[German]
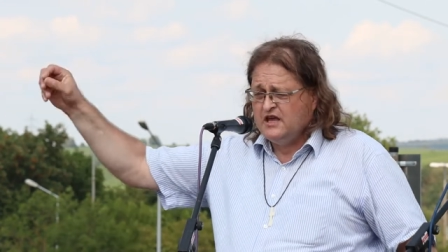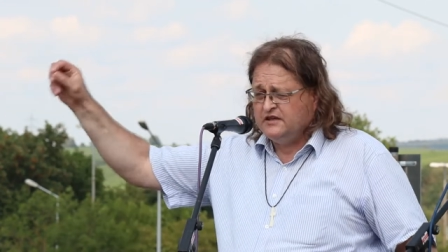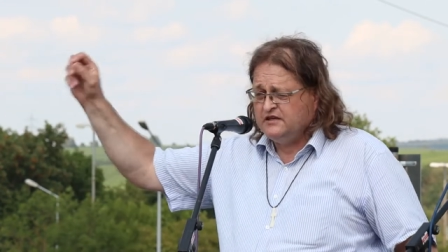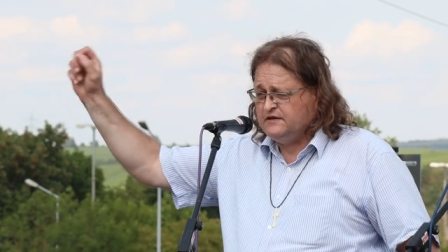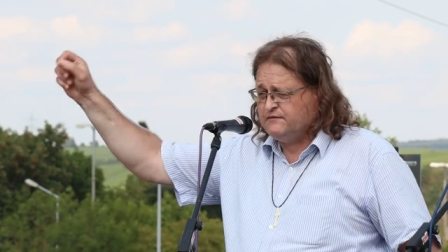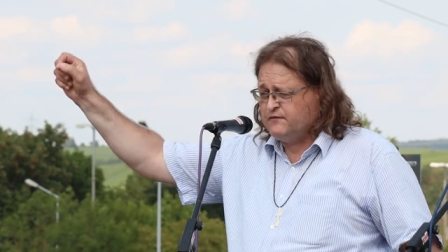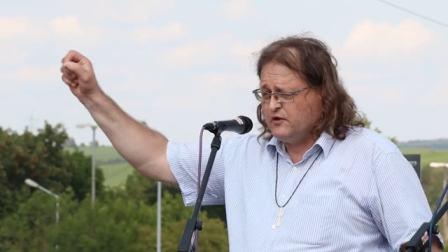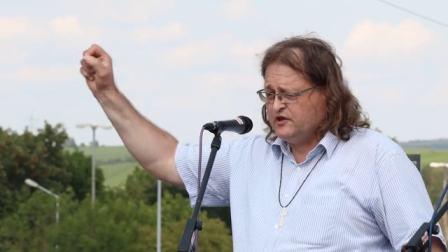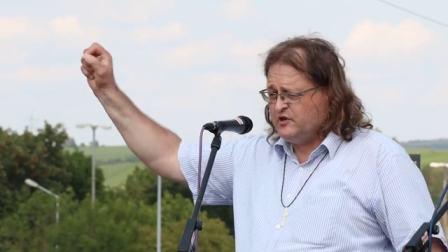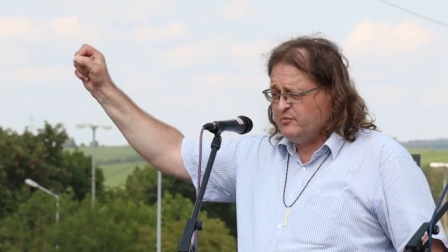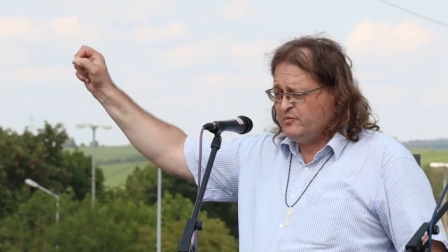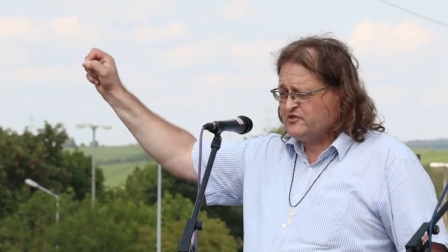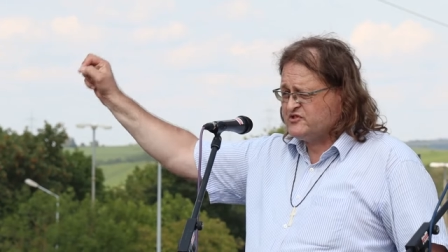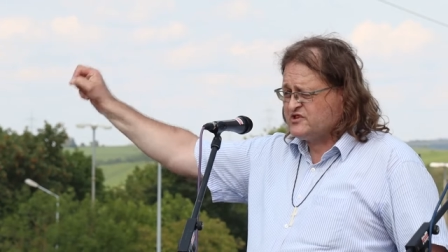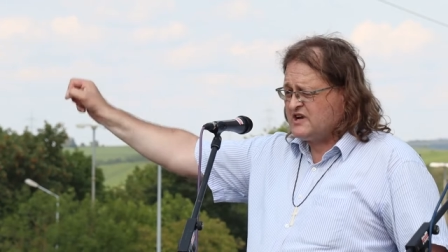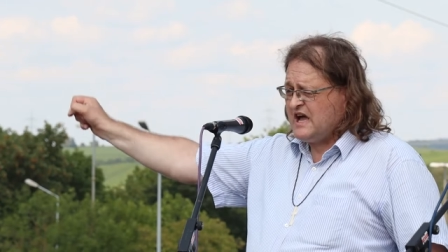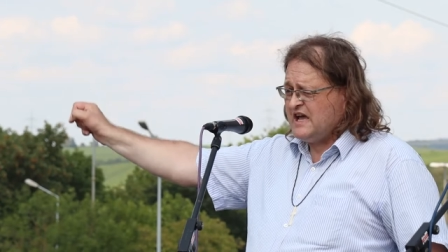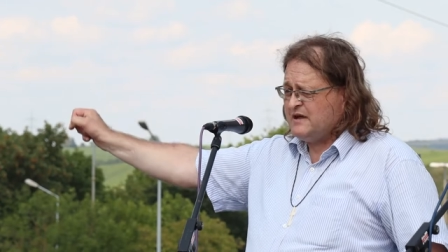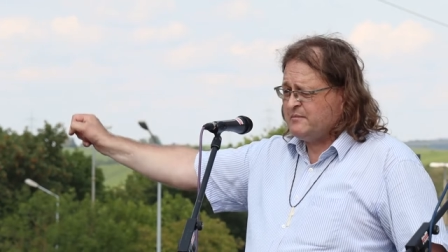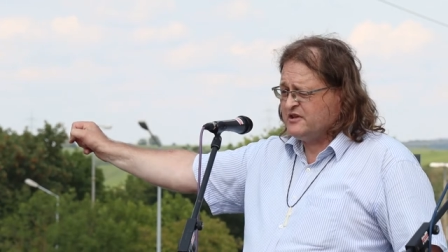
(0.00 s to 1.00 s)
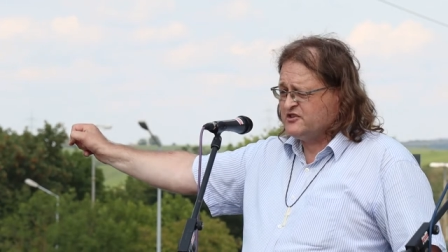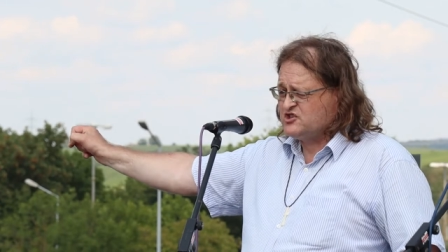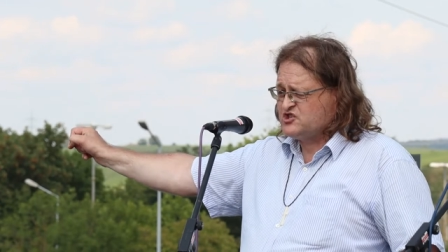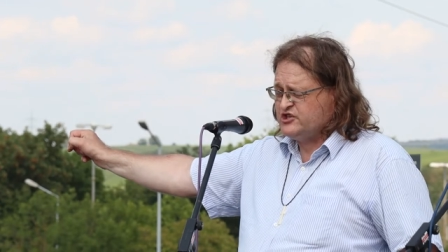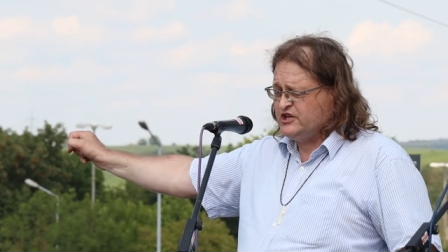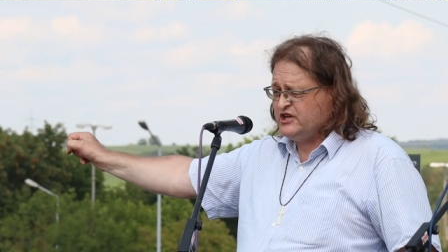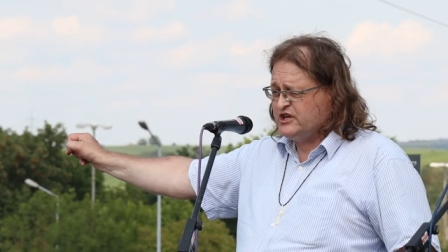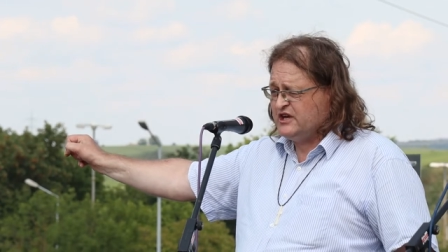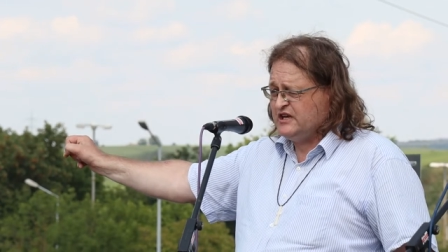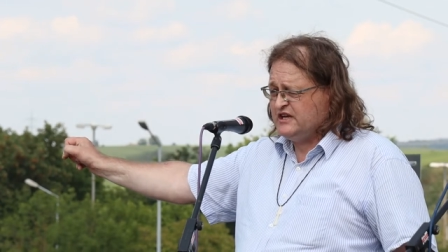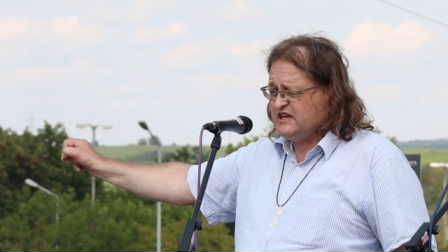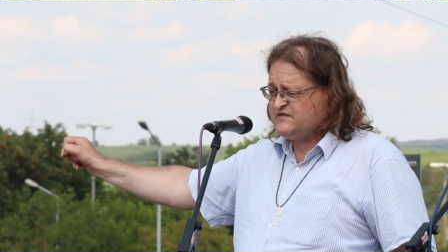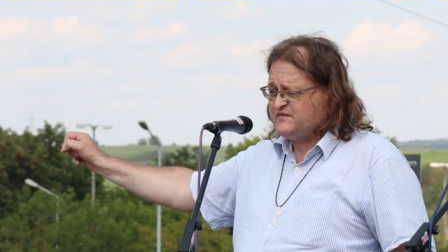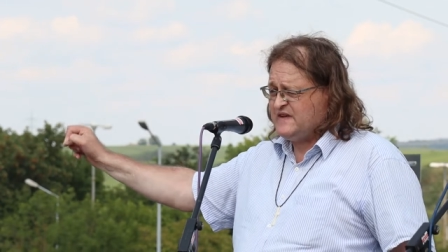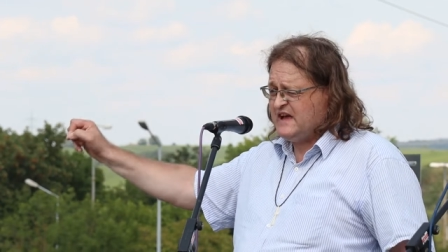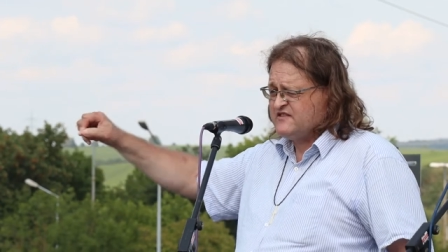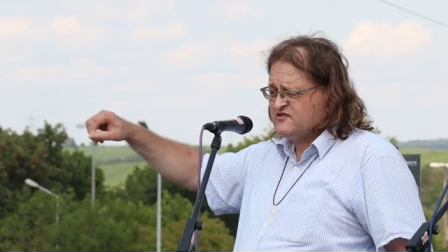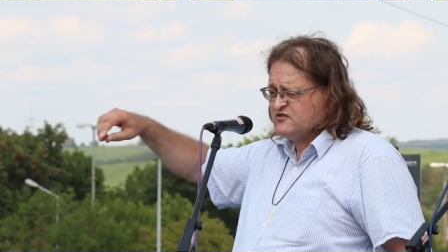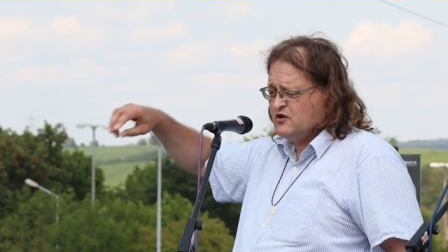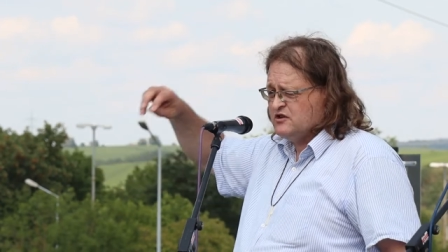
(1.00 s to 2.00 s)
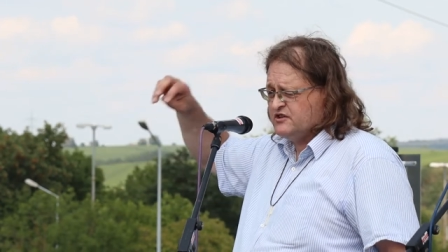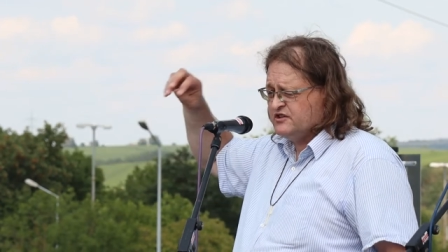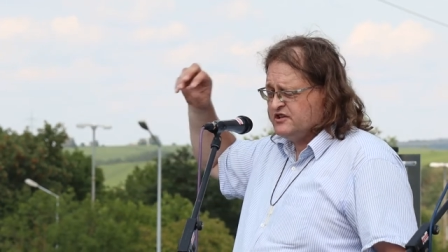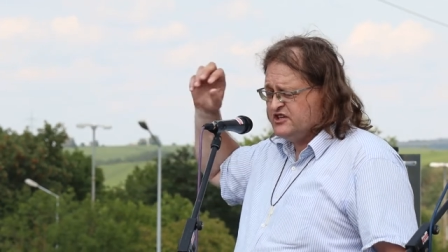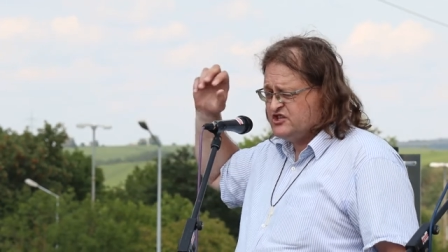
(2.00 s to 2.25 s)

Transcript: die von den Betreibern stillgelegt werden sollten,